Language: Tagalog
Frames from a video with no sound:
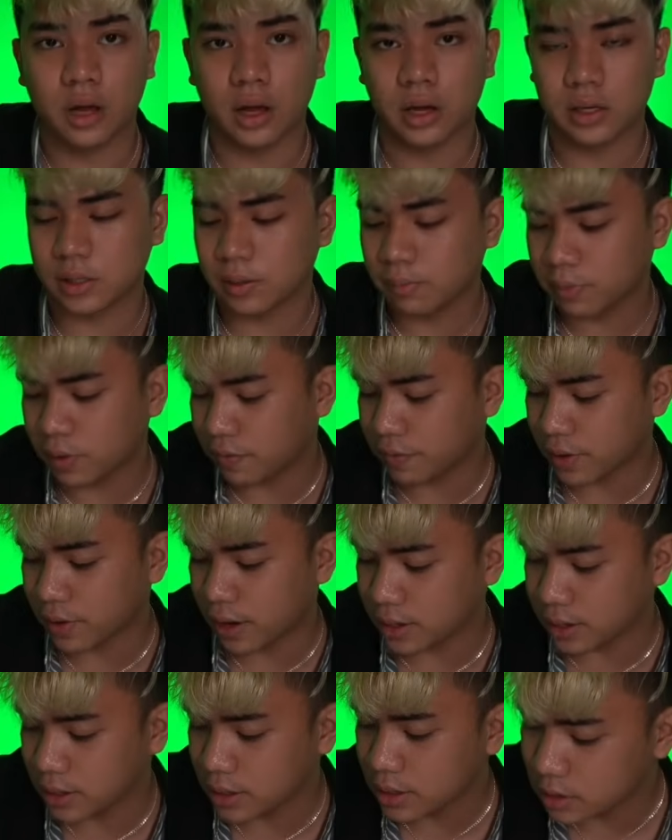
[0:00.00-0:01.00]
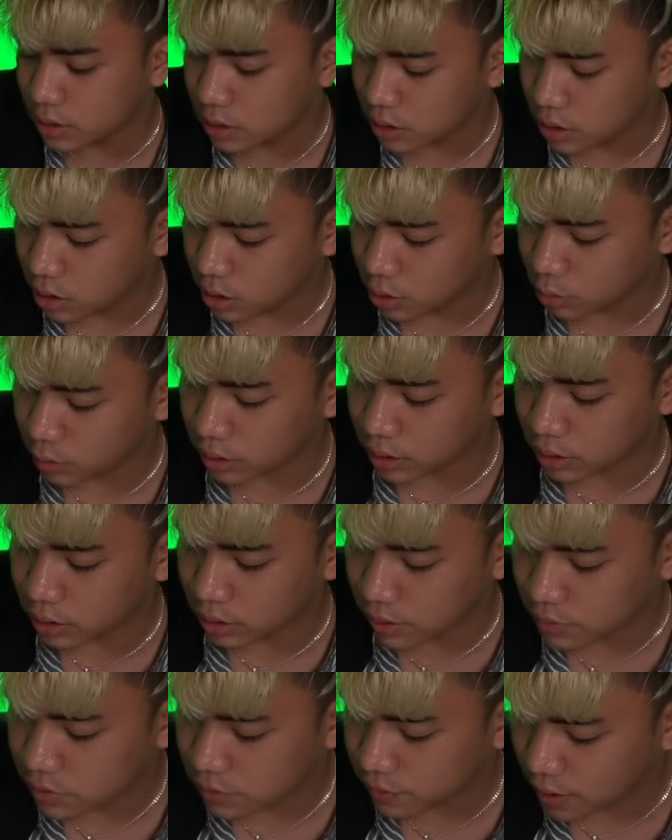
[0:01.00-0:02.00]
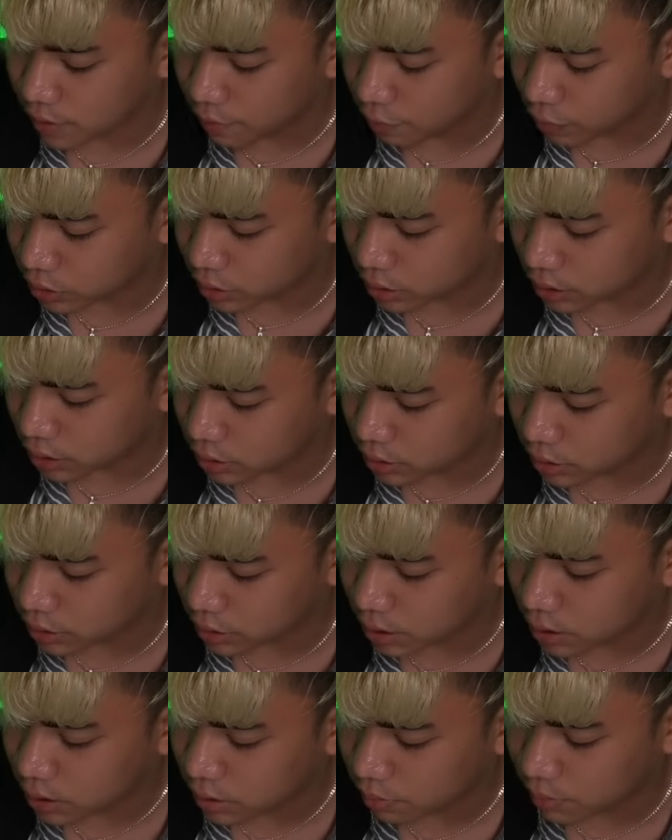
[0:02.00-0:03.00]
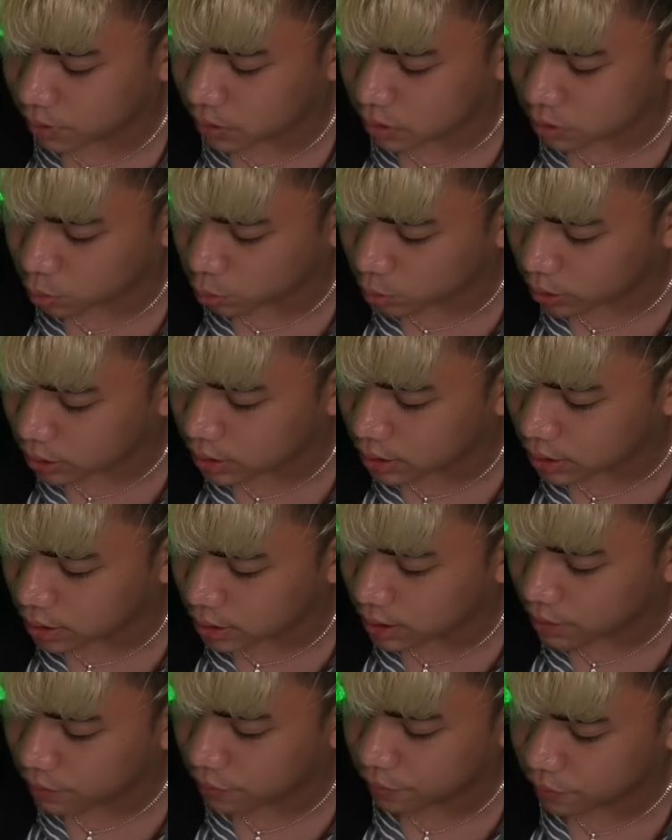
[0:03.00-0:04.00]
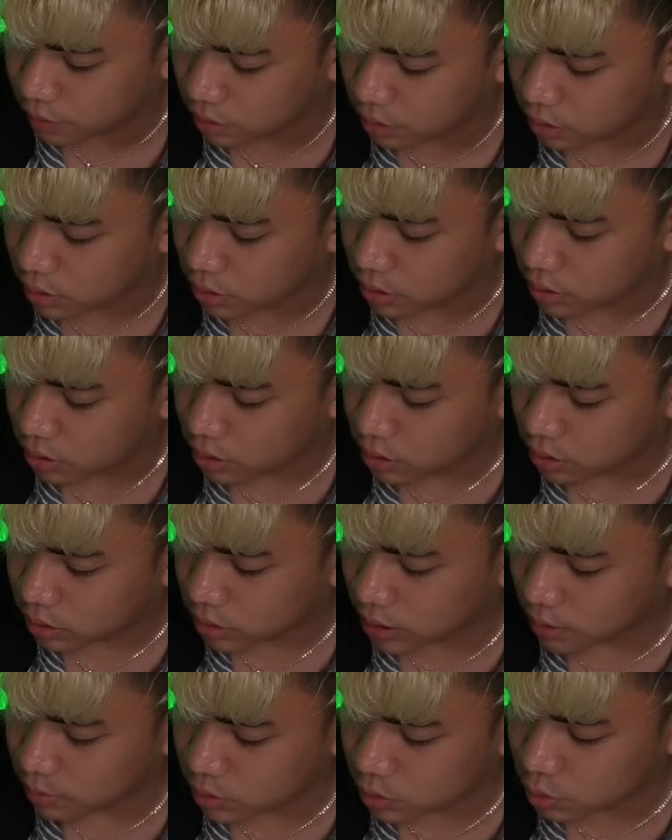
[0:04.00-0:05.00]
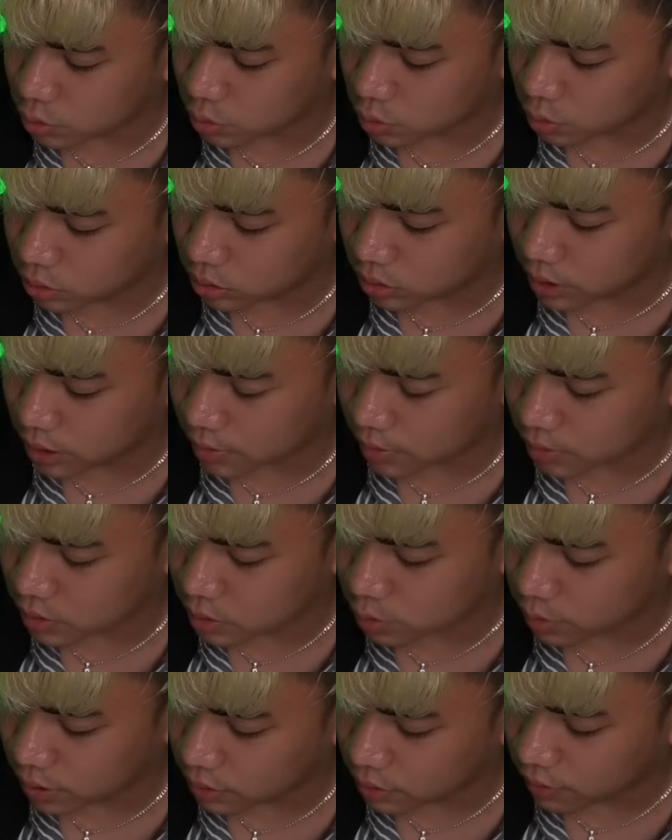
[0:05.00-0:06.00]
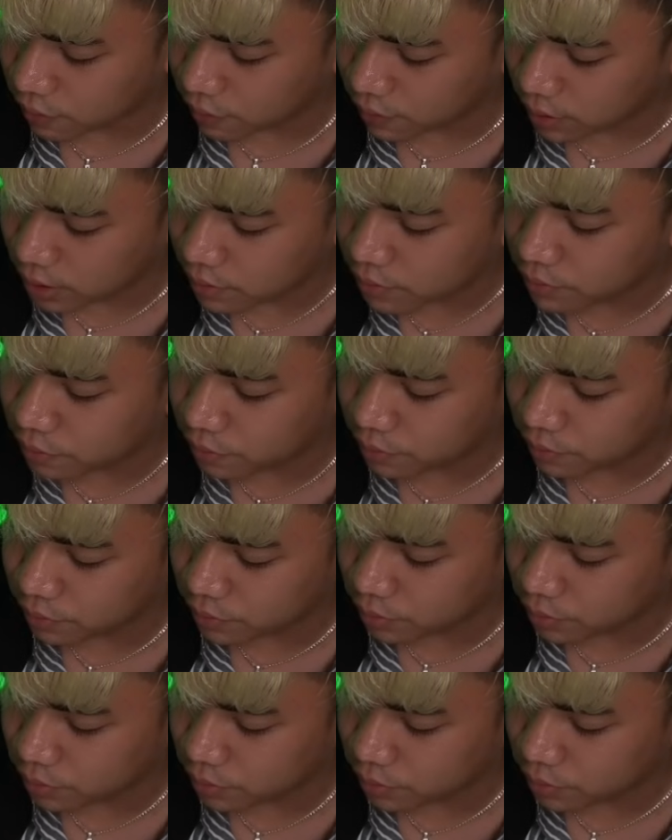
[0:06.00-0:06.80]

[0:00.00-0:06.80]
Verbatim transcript: uh, simplifying, 20 times 5, 100 plus 1 half times 2 times 25.